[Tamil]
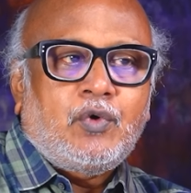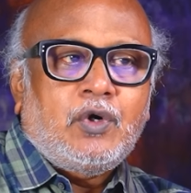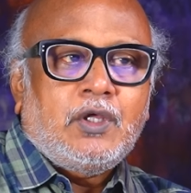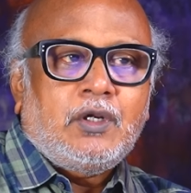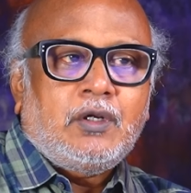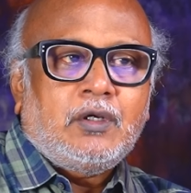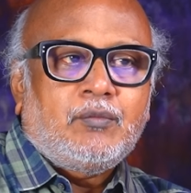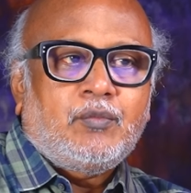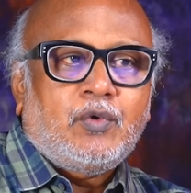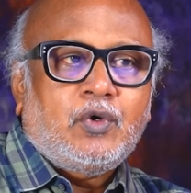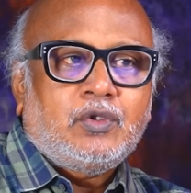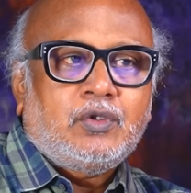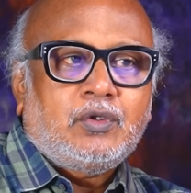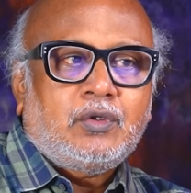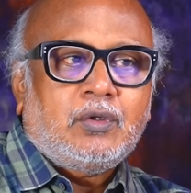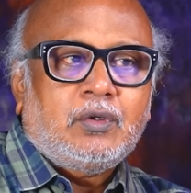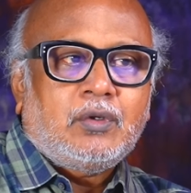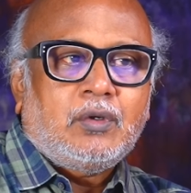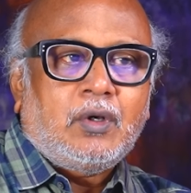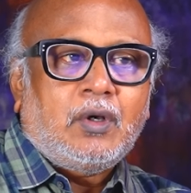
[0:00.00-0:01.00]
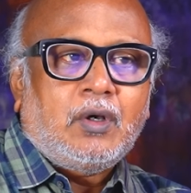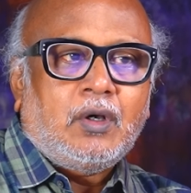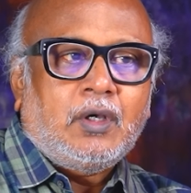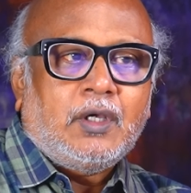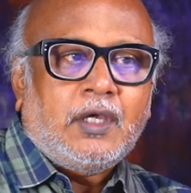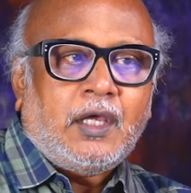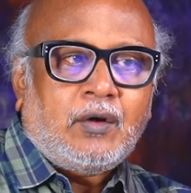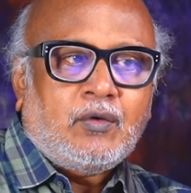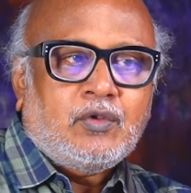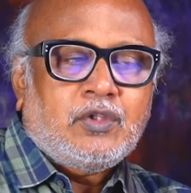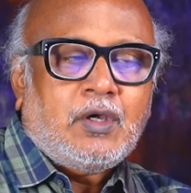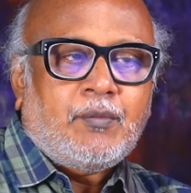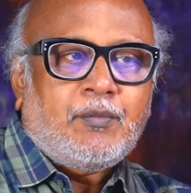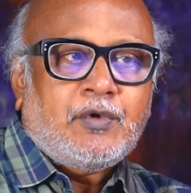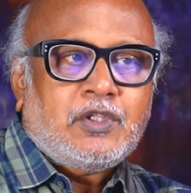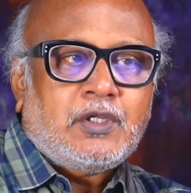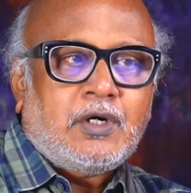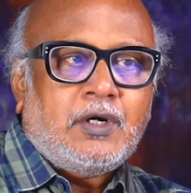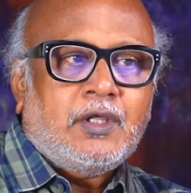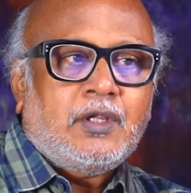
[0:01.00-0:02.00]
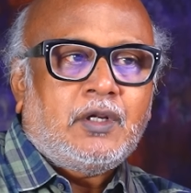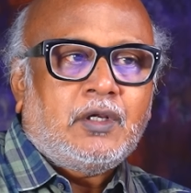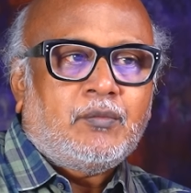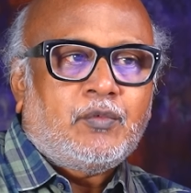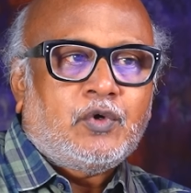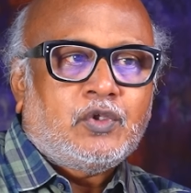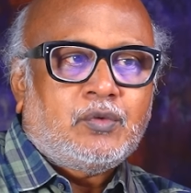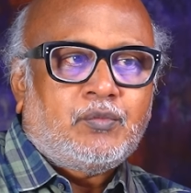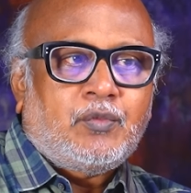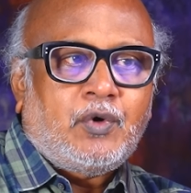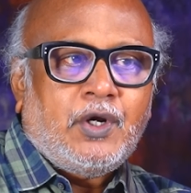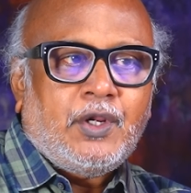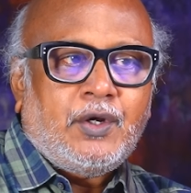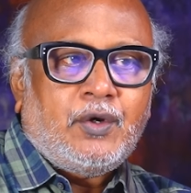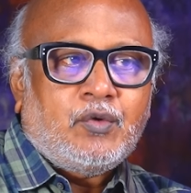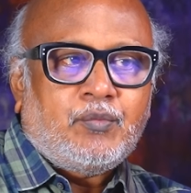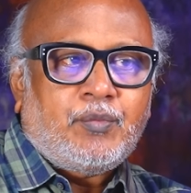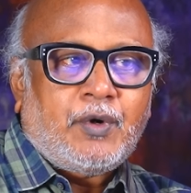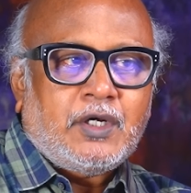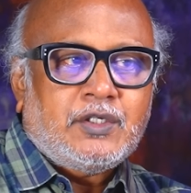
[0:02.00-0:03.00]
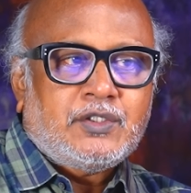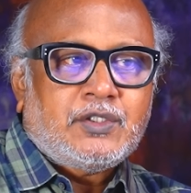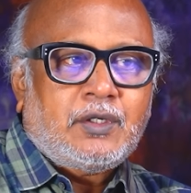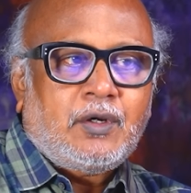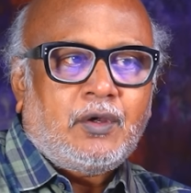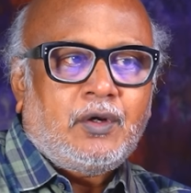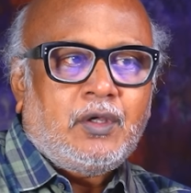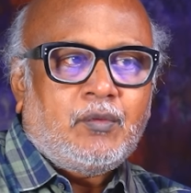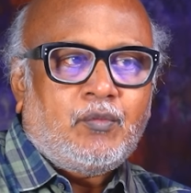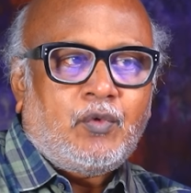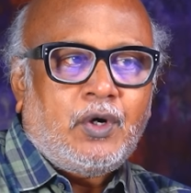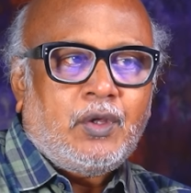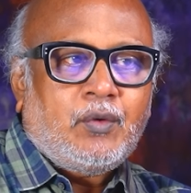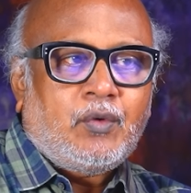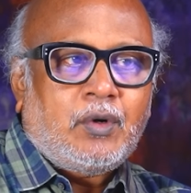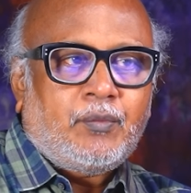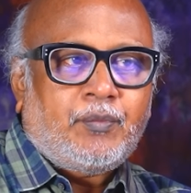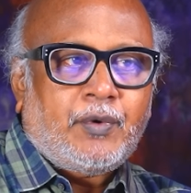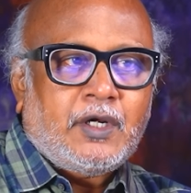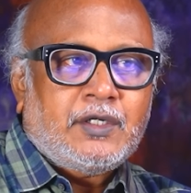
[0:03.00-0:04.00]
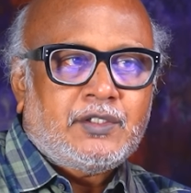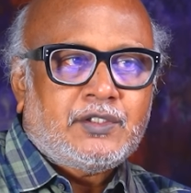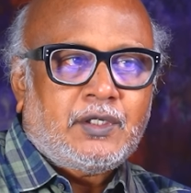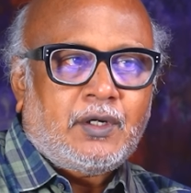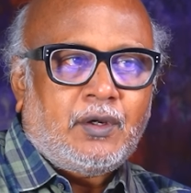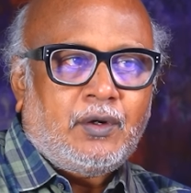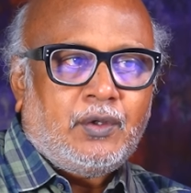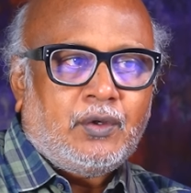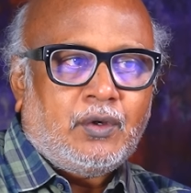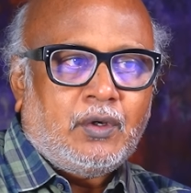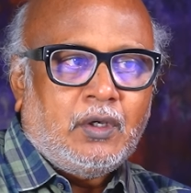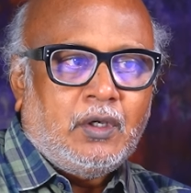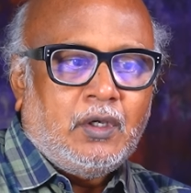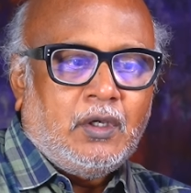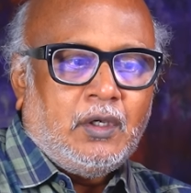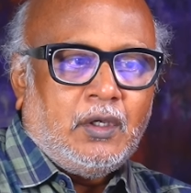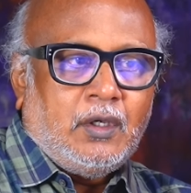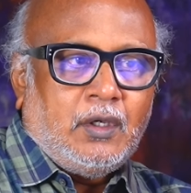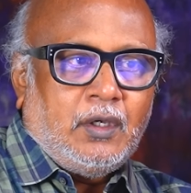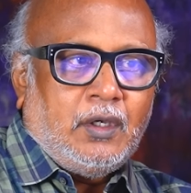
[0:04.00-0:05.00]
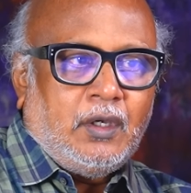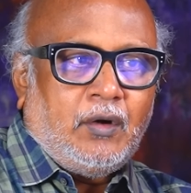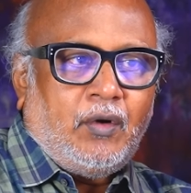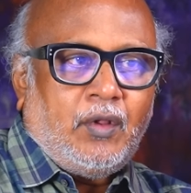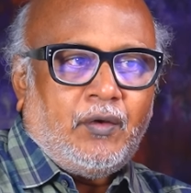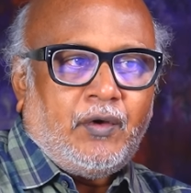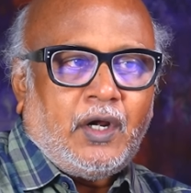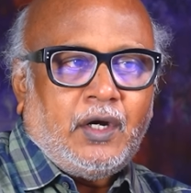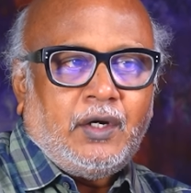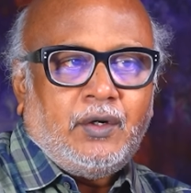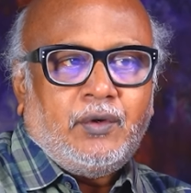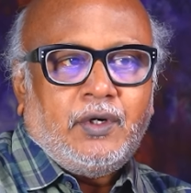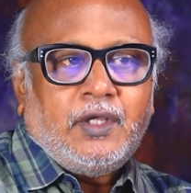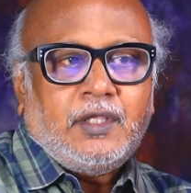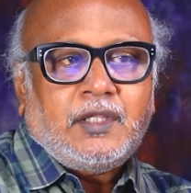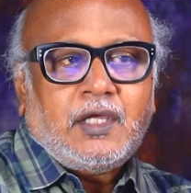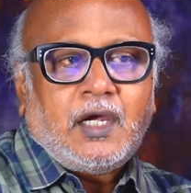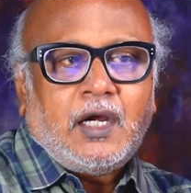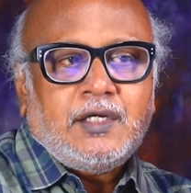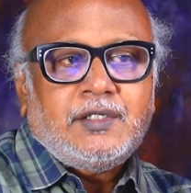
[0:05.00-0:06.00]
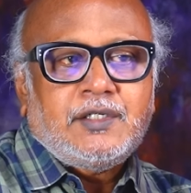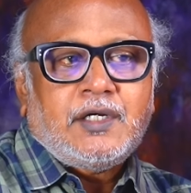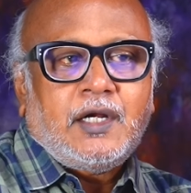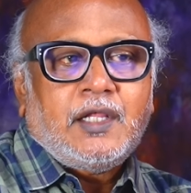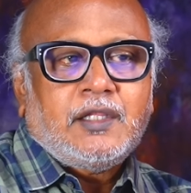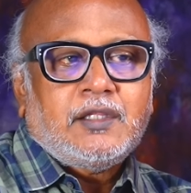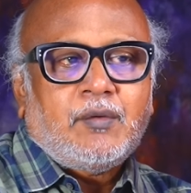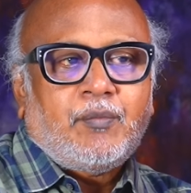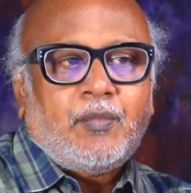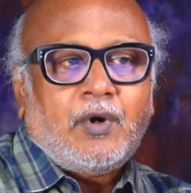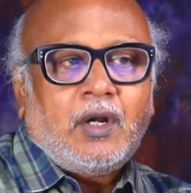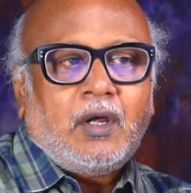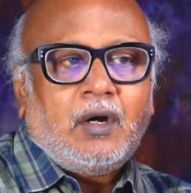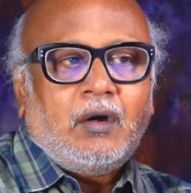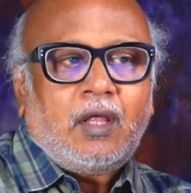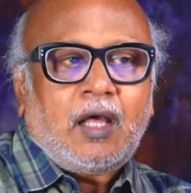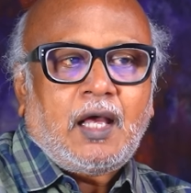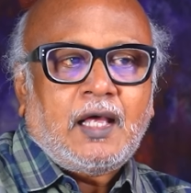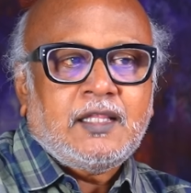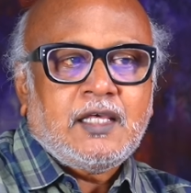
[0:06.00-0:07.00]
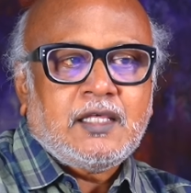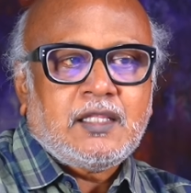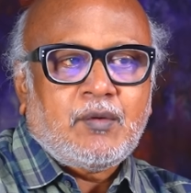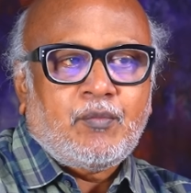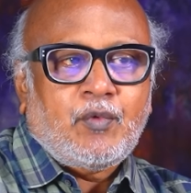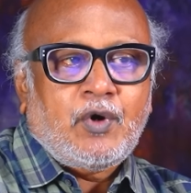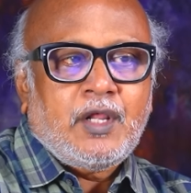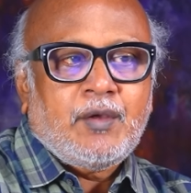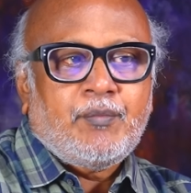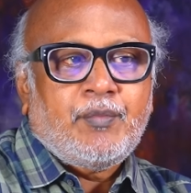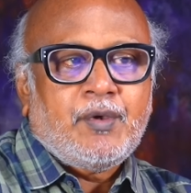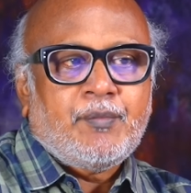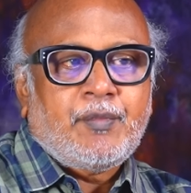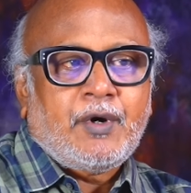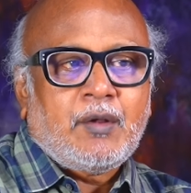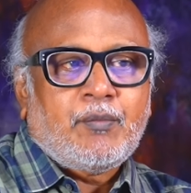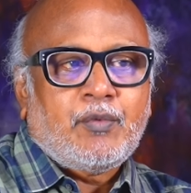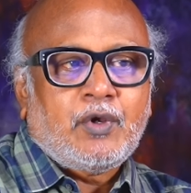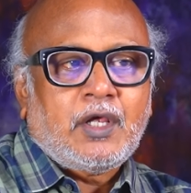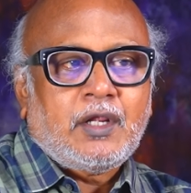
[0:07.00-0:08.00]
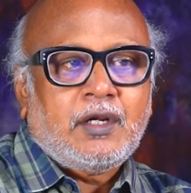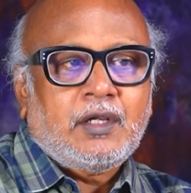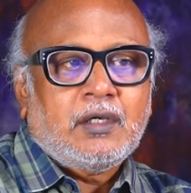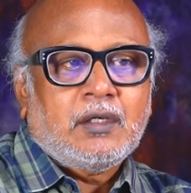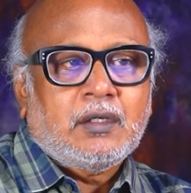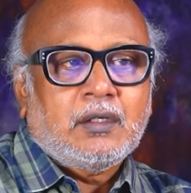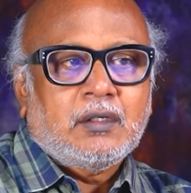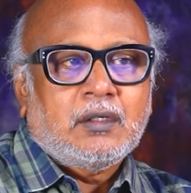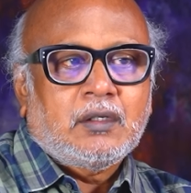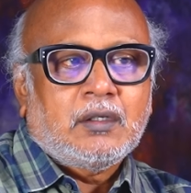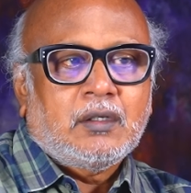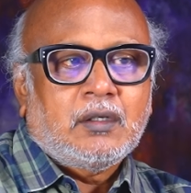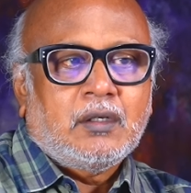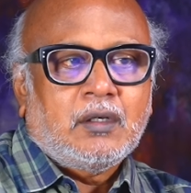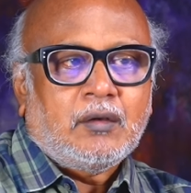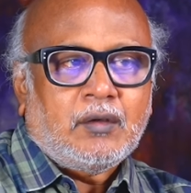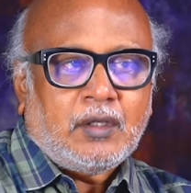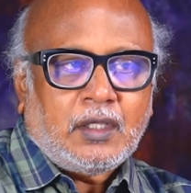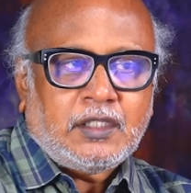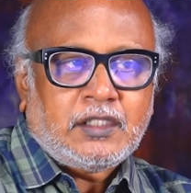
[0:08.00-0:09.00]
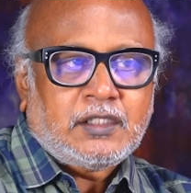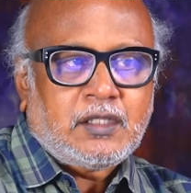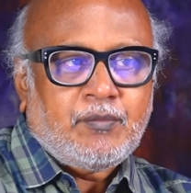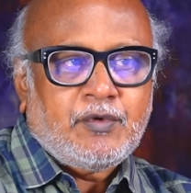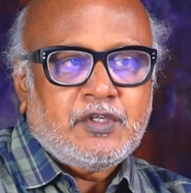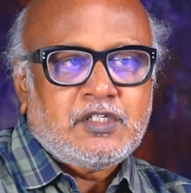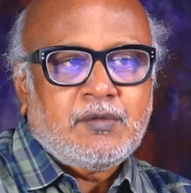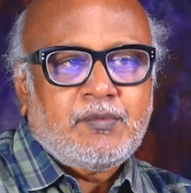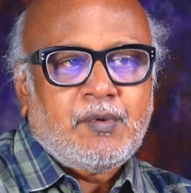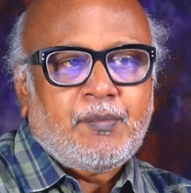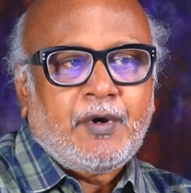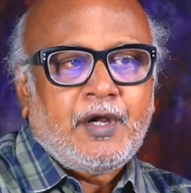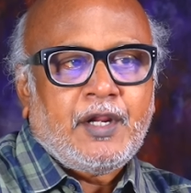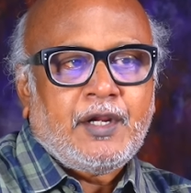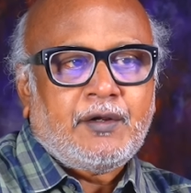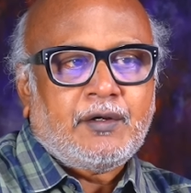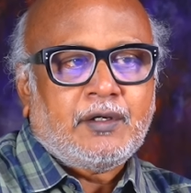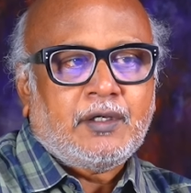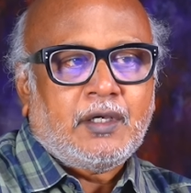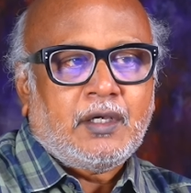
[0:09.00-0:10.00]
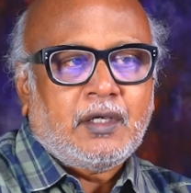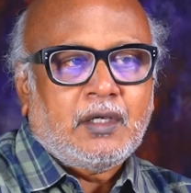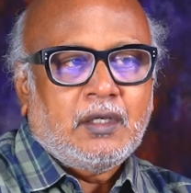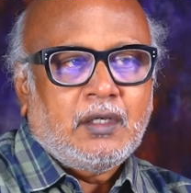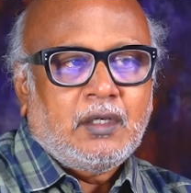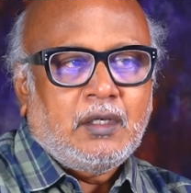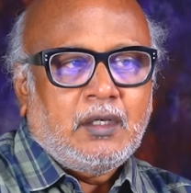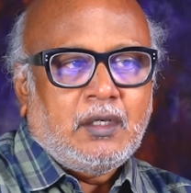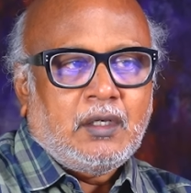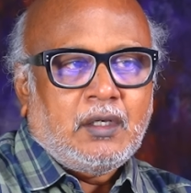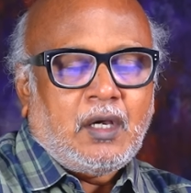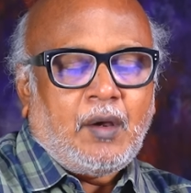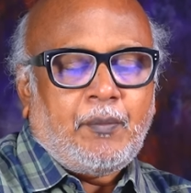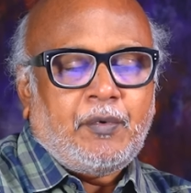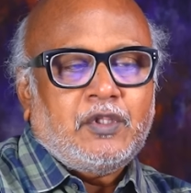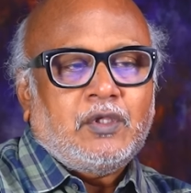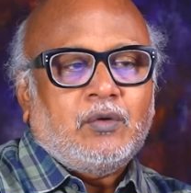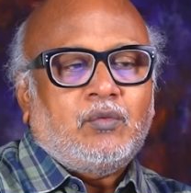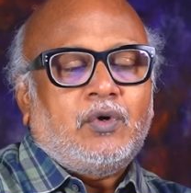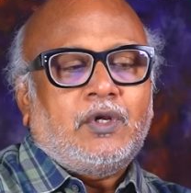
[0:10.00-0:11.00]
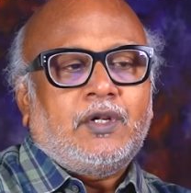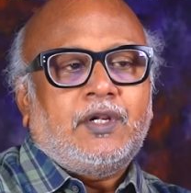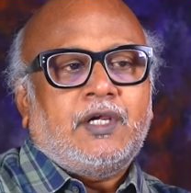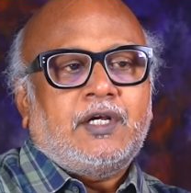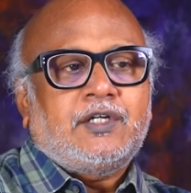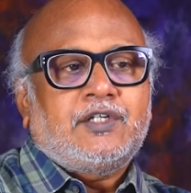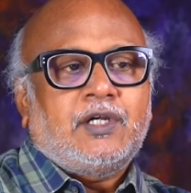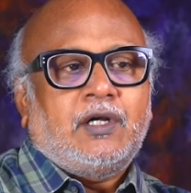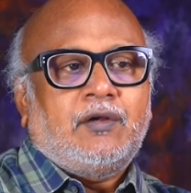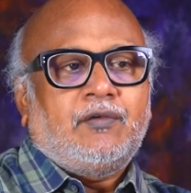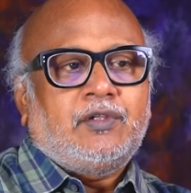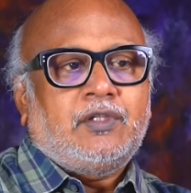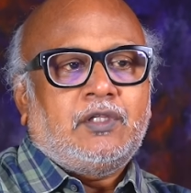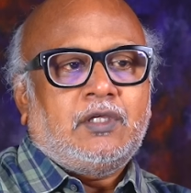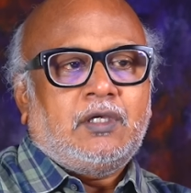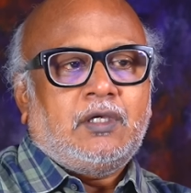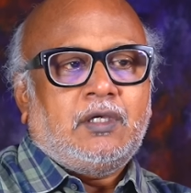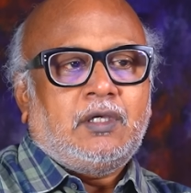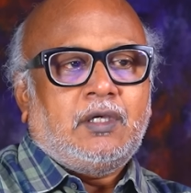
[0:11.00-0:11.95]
மூணு இருக்கும்போதும் இரநூத்தி ஐம்பத்தி ரெண்டு இருக்கும்போது மோடி டூ பாயிண்ட் ஜீரோலையும் மோடி ஒன் பாயிண்ட் ஜீரோலையும் எவ்வளோ அட்டுழியத்தை அழிச்சாட்டத்தை பண்ணாங்களோ அதே தான் மோடி இப்பயும் பண்ண போகிறாரு அதே தான் பிஜேபி பண்ணிகிட்டு இருக்கு அப்போ இந்த கூட்டணி கட்சிகள் வந்து